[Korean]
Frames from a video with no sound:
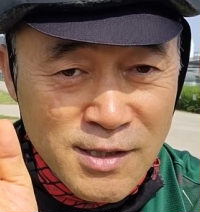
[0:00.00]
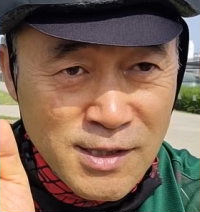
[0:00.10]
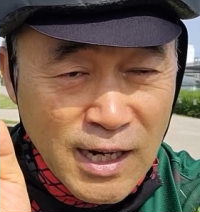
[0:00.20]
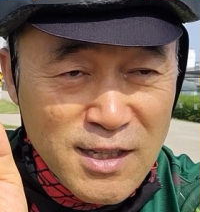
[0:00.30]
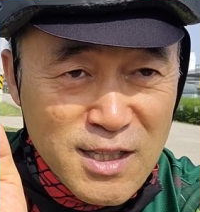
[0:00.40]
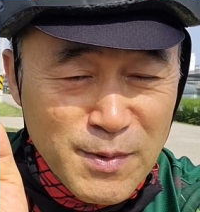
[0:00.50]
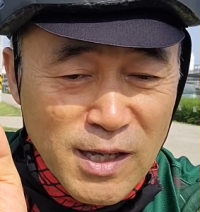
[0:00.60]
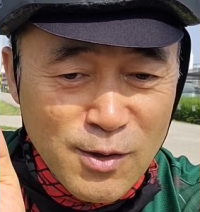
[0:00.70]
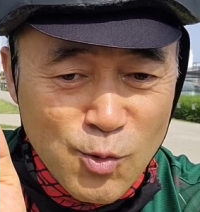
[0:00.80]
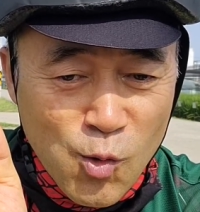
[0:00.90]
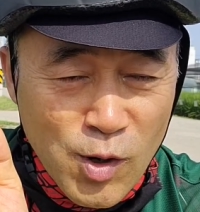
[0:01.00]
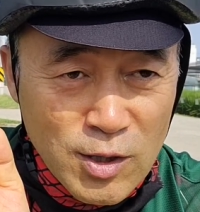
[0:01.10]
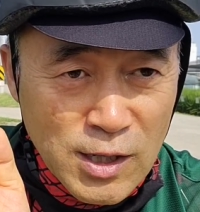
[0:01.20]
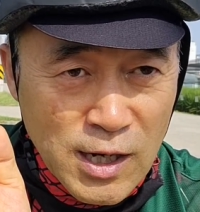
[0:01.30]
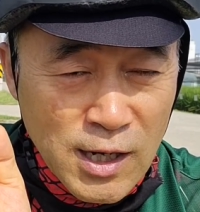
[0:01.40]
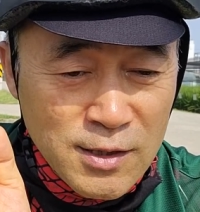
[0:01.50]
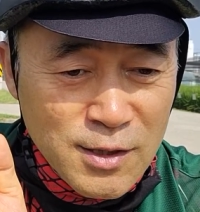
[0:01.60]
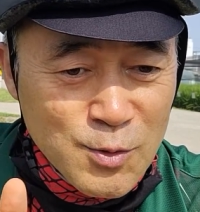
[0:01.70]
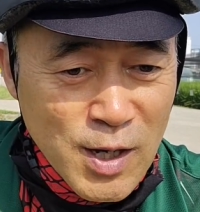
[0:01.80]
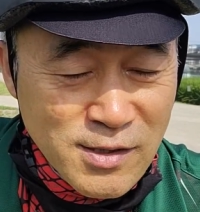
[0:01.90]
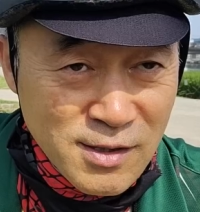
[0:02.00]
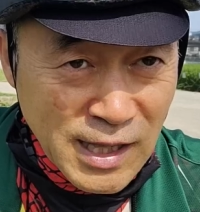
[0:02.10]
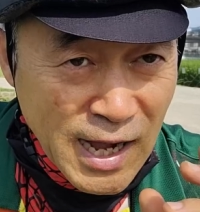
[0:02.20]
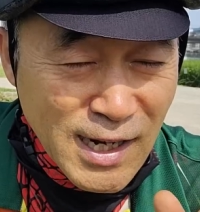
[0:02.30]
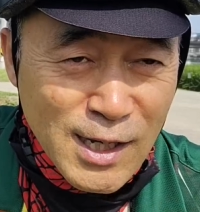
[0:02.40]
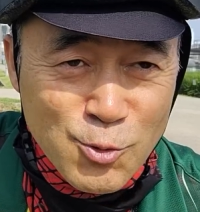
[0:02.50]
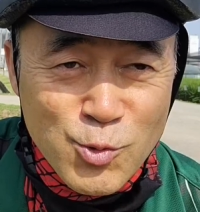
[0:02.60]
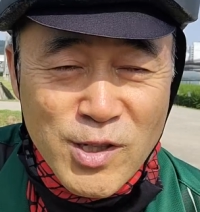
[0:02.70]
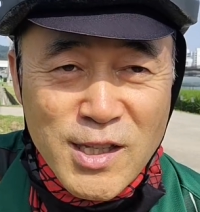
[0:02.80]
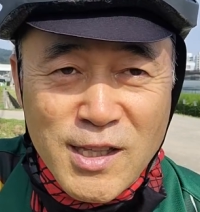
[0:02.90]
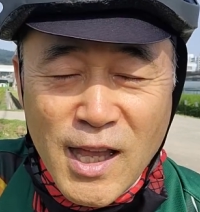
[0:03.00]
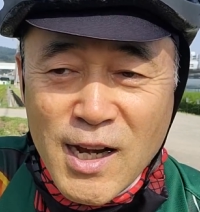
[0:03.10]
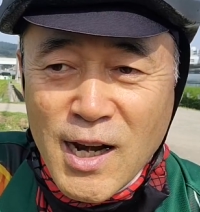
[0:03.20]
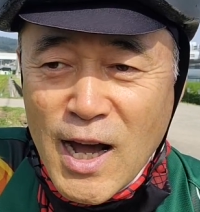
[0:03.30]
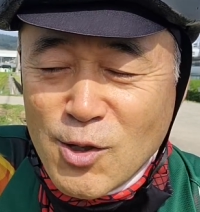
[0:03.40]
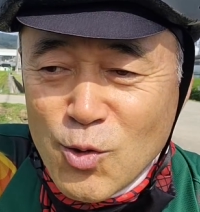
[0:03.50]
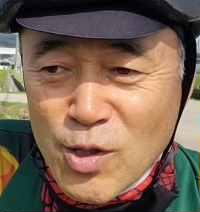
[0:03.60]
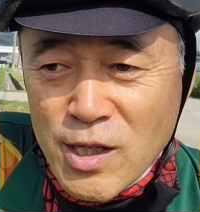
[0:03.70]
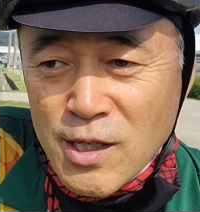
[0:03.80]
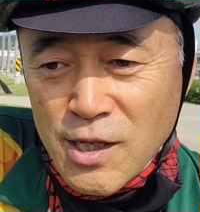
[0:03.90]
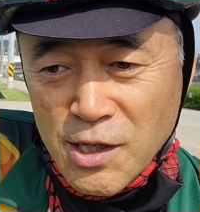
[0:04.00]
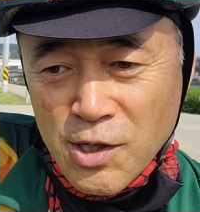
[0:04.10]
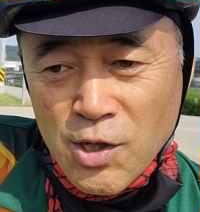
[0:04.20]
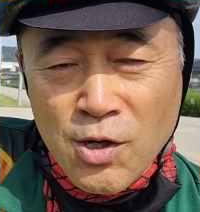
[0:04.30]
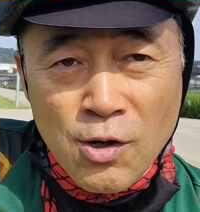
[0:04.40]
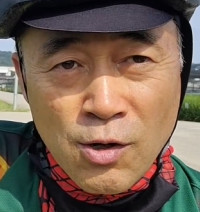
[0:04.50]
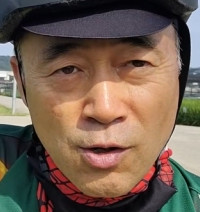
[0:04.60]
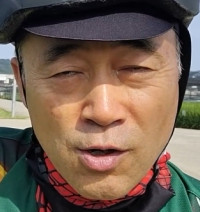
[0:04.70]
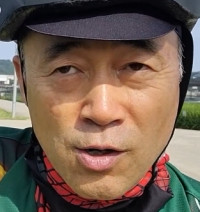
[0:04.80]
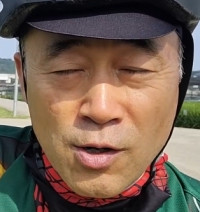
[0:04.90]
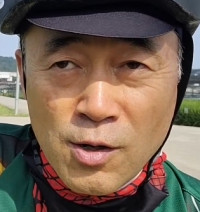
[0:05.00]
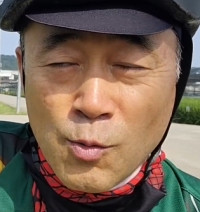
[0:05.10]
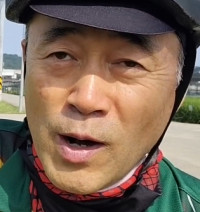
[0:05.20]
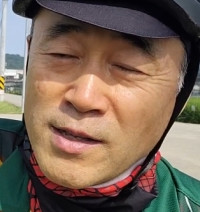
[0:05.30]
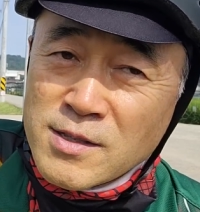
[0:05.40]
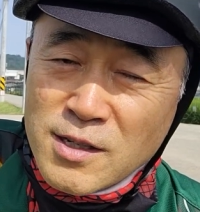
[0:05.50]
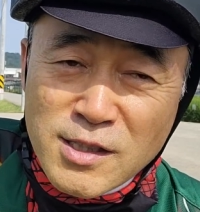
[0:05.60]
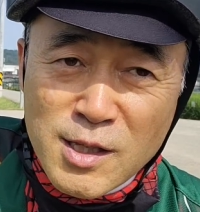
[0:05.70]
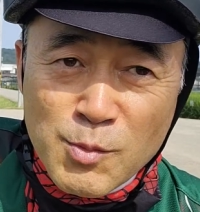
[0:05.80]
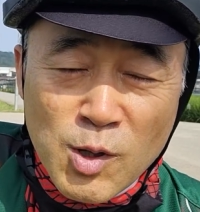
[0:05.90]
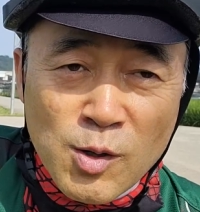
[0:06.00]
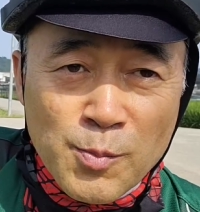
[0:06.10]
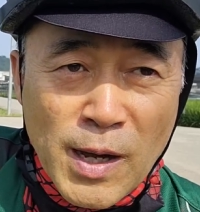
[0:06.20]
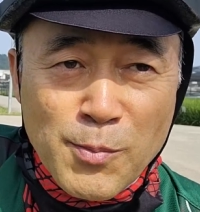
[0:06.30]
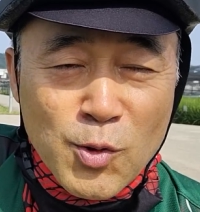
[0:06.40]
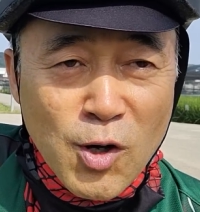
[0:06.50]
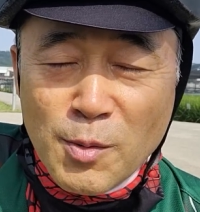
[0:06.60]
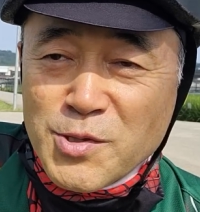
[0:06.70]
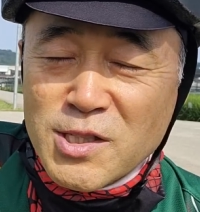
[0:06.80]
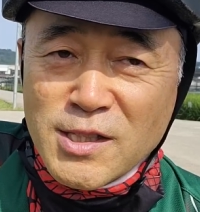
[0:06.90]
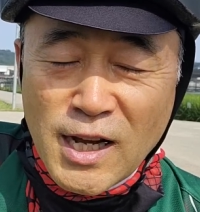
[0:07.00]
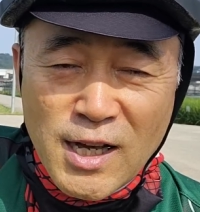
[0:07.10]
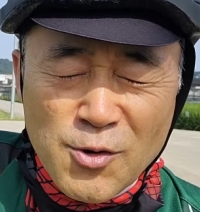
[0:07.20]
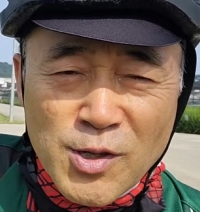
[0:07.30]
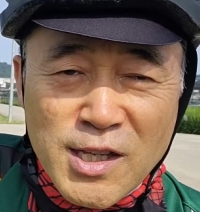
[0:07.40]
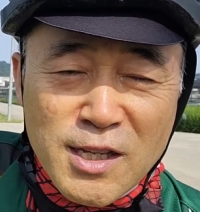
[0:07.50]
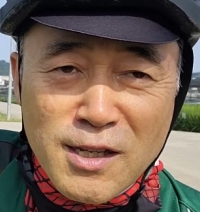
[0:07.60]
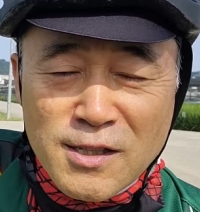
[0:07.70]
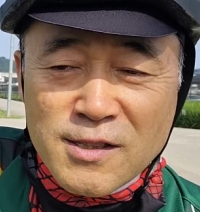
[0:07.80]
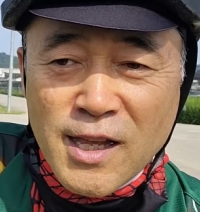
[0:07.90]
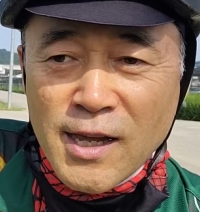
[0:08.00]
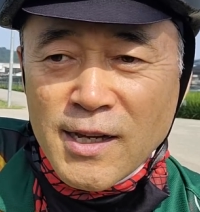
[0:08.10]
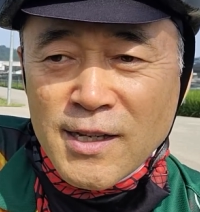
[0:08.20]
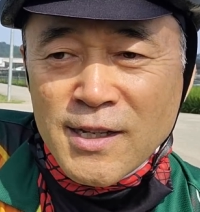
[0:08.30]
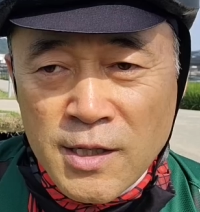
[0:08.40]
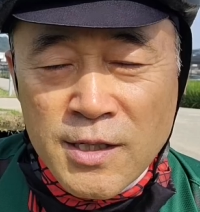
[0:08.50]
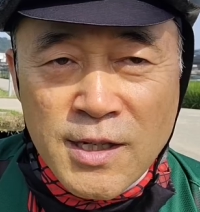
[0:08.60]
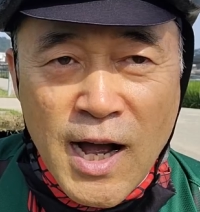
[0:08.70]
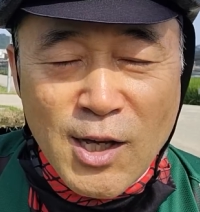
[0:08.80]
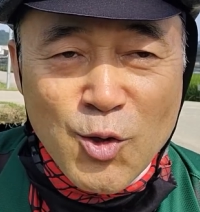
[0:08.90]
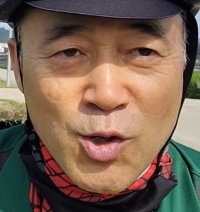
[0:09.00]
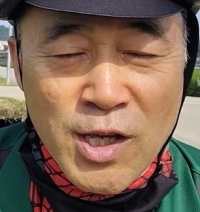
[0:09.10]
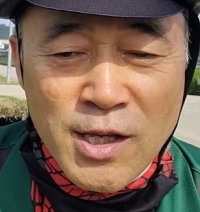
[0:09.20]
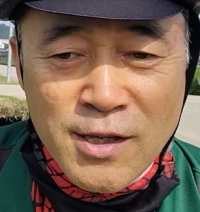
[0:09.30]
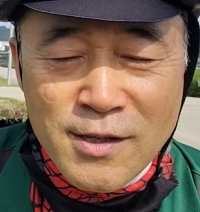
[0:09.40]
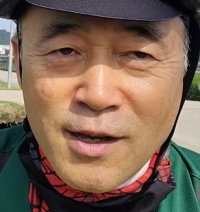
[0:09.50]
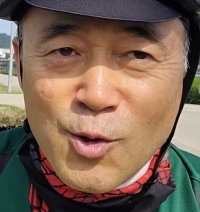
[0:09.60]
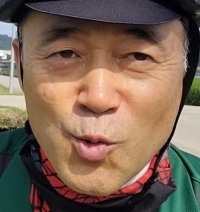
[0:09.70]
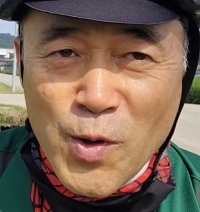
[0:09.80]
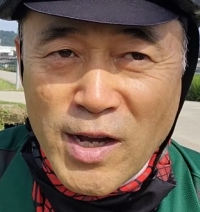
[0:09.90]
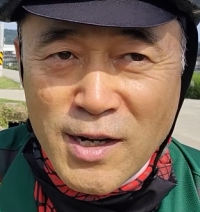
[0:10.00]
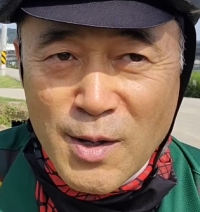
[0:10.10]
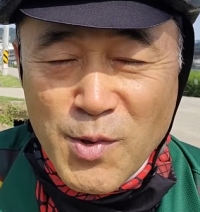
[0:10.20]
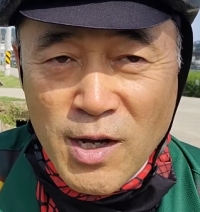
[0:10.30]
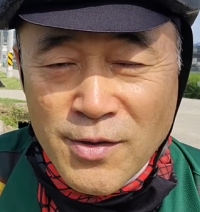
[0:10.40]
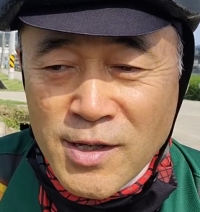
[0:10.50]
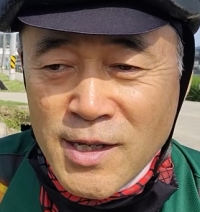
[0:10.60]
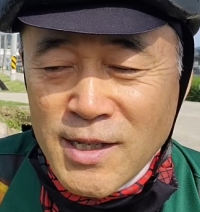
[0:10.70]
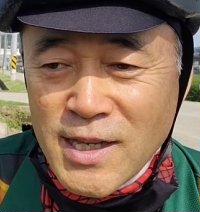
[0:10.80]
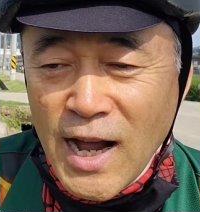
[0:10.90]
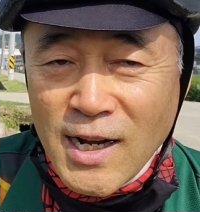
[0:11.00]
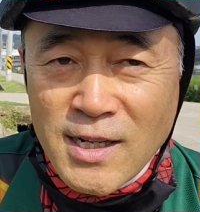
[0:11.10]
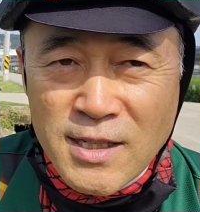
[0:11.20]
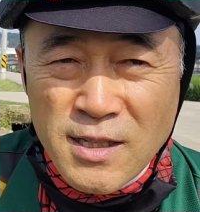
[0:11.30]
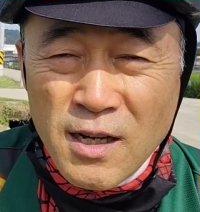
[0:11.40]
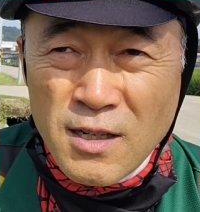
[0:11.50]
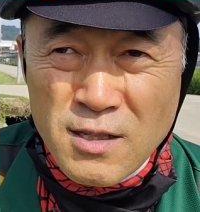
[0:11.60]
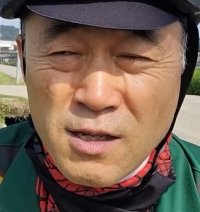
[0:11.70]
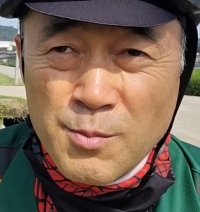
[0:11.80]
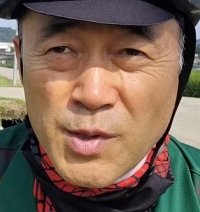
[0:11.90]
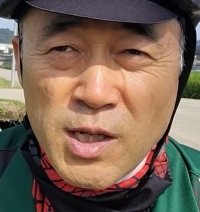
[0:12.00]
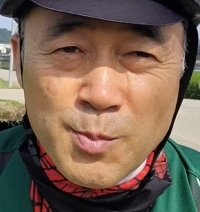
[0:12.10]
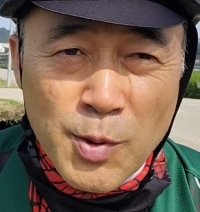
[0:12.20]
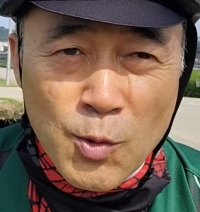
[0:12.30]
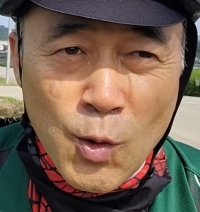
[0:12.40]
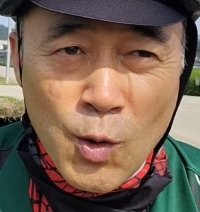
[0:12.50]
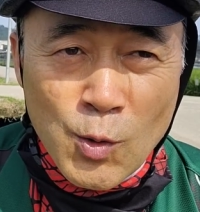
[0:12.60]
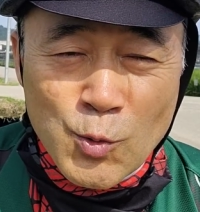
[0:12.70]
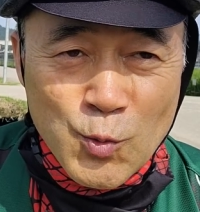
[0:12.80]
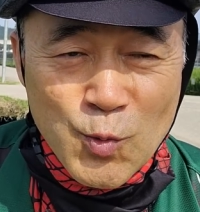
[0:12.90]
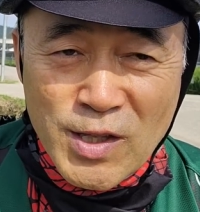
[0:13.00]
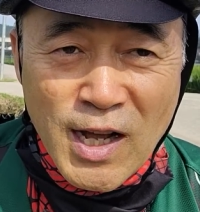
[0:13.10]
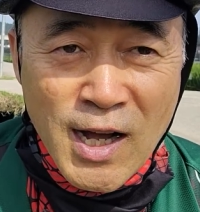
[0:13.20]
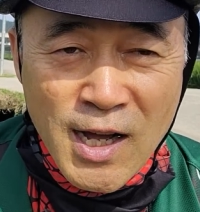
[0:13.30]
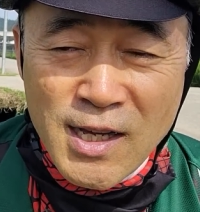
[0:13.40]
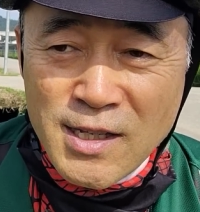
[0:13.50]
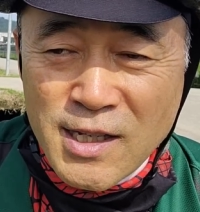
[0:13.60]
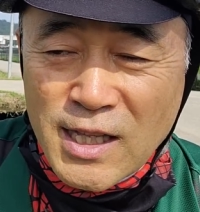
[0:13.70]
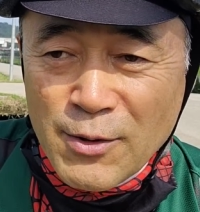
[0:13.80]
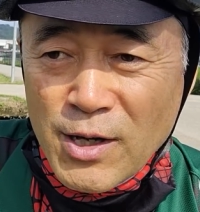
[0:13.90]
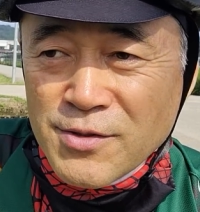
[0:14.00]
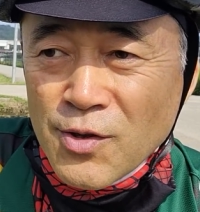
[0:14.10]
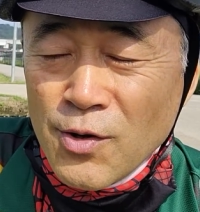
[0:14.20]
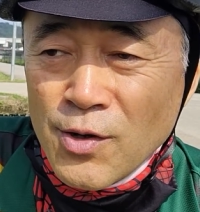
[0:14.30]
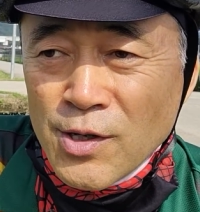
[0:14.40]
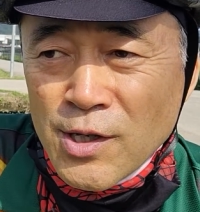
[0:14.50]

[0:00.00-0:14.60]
다른 집에 있는 꽃가루가 들어와서 타가 수정이 될 확률이 어, 완전히 뭐 100% 없지는 않아요. 있기는 있는데 그 확률이 연구에 의하면 약 0.1% 수준이다. 이렇게 나와 있어요.